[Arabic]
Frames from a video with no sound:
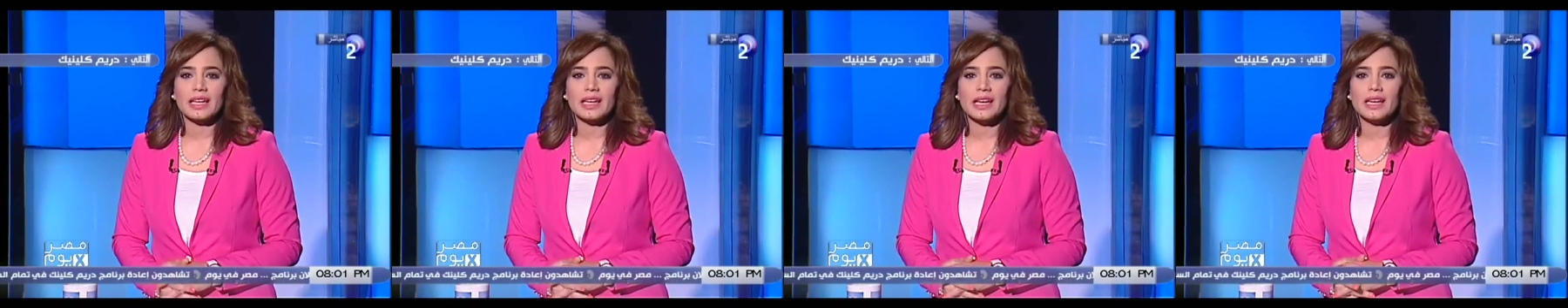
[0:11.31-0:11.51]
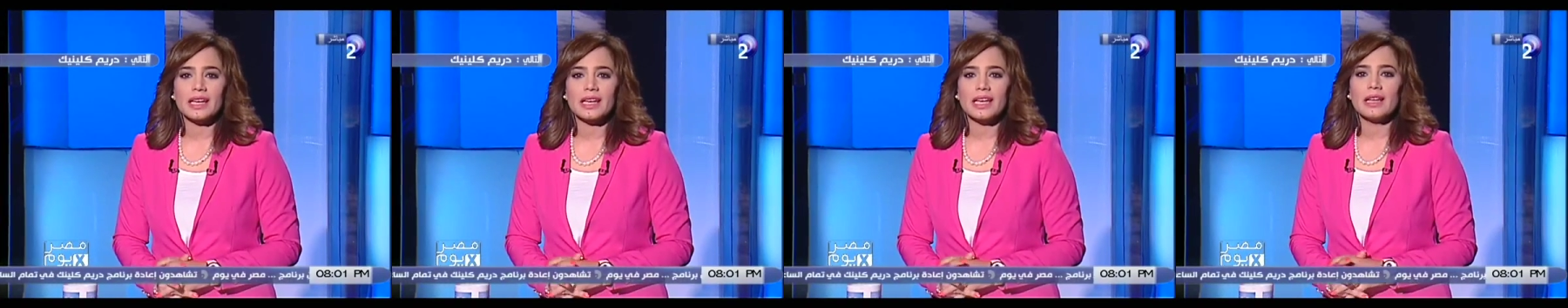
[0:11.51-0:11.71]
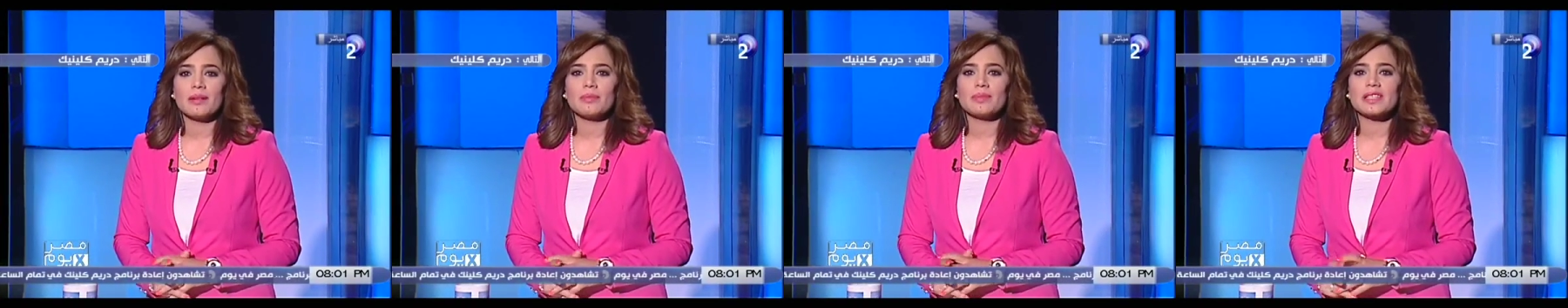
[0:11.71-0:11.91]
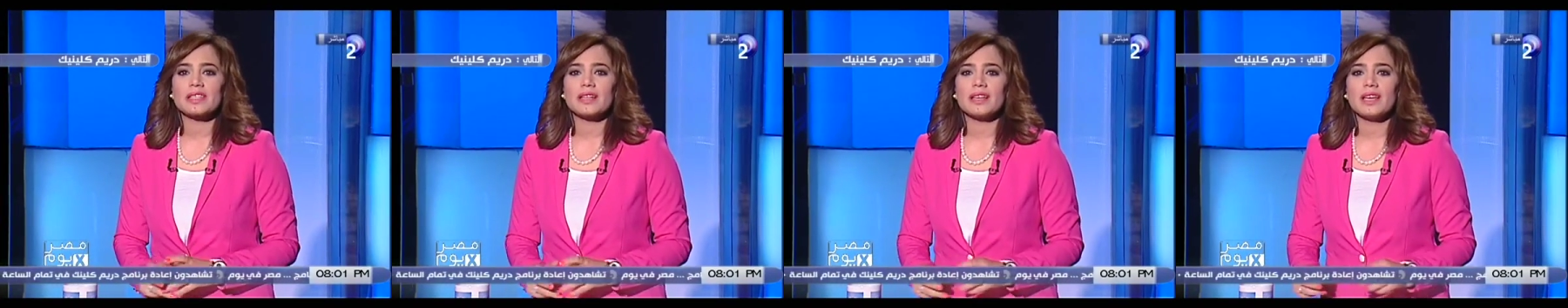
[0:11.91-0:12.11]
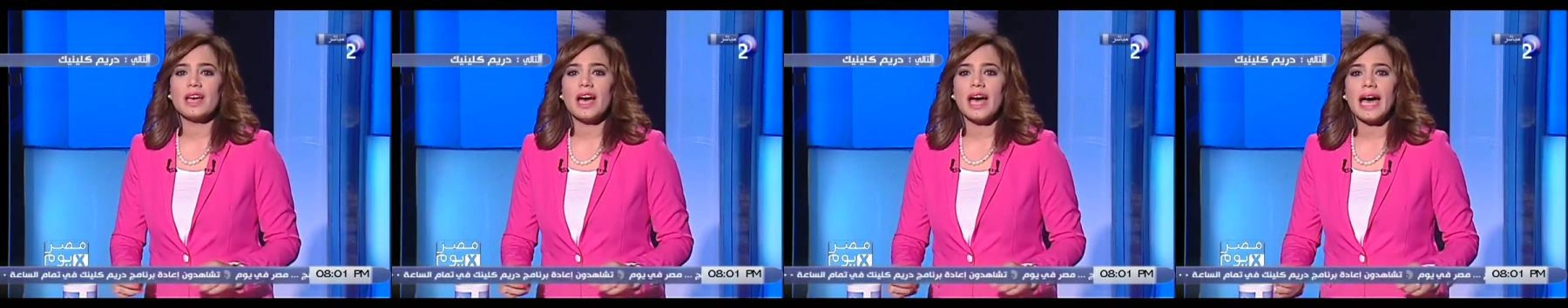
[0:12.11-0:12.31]
الخارجيه
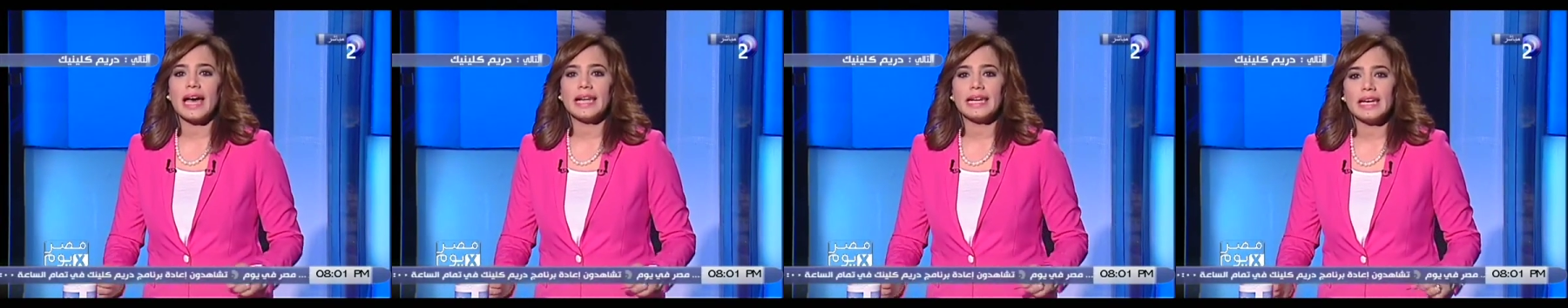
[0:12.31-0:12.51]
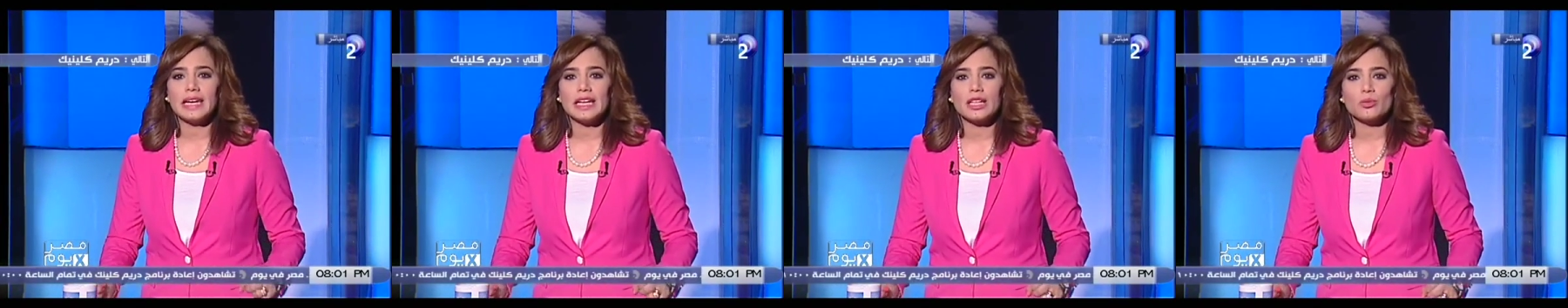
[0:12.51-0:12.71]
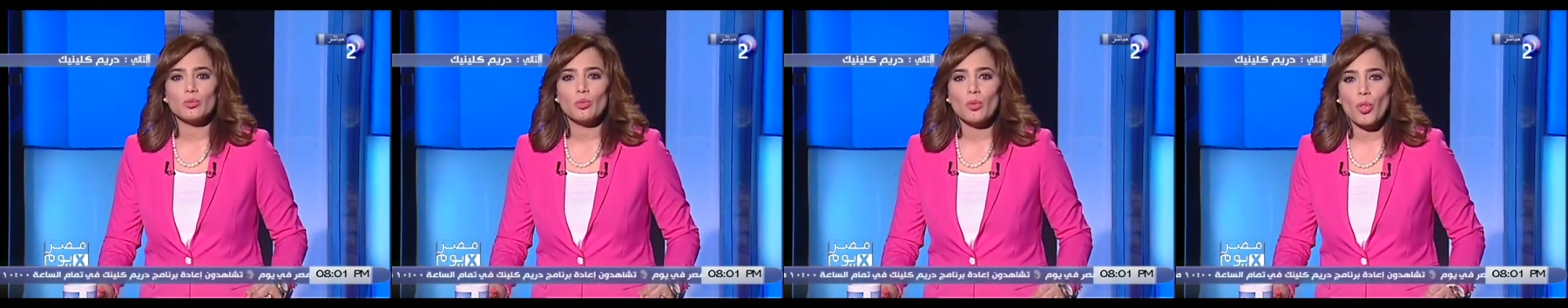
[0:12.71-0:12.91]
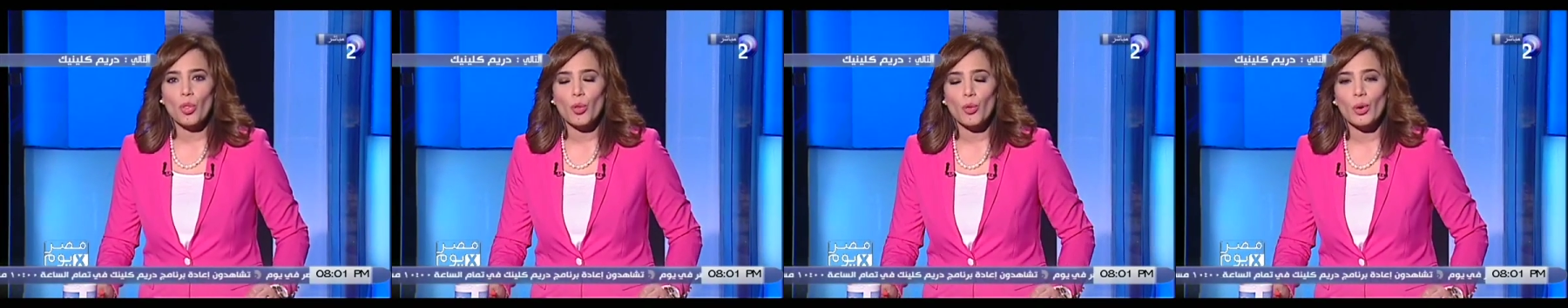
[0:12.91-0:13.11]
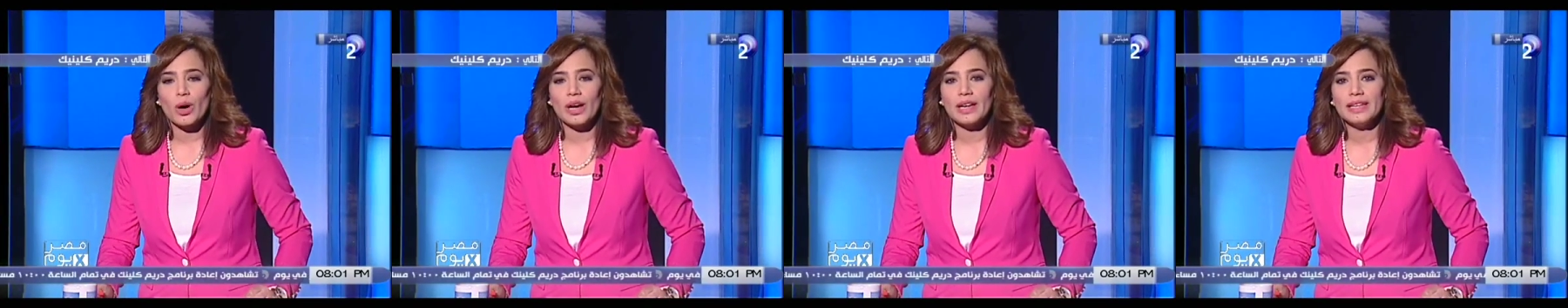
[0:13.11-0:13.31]
المصريه اعلنت
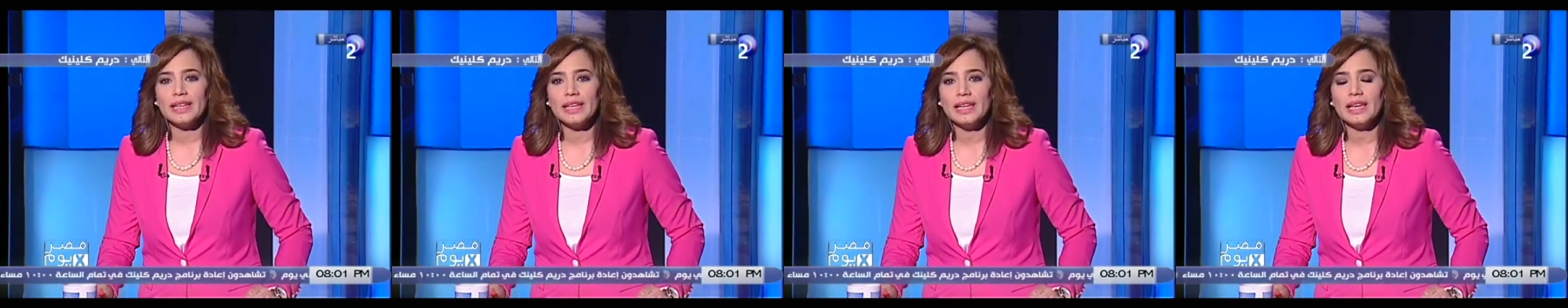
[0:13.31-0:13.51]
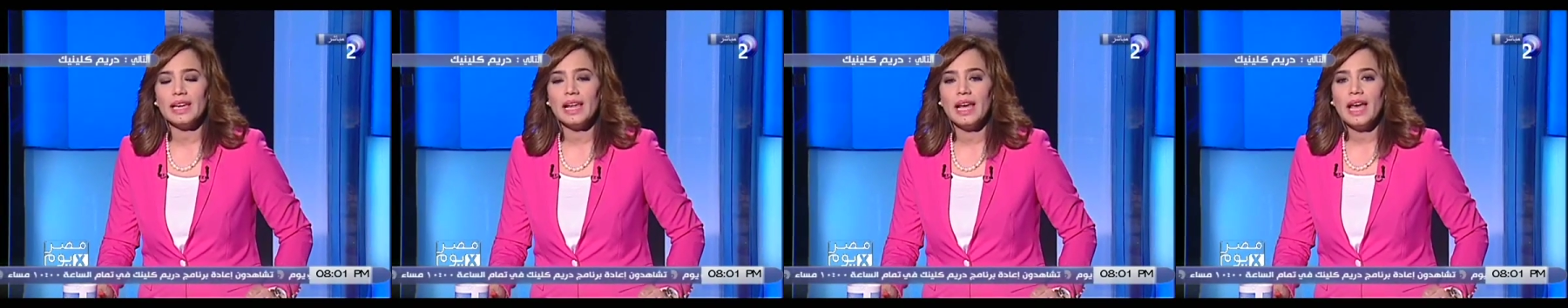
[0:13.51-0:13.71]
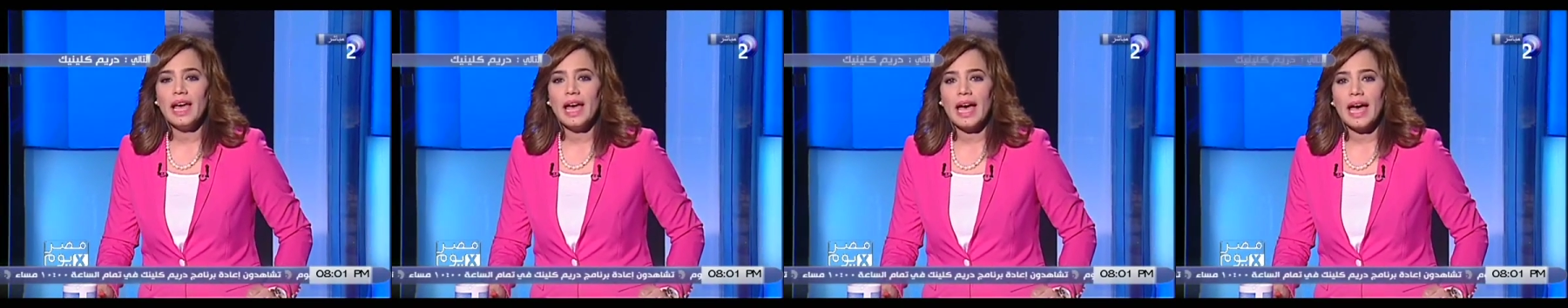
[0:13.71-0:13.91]
منذ قليل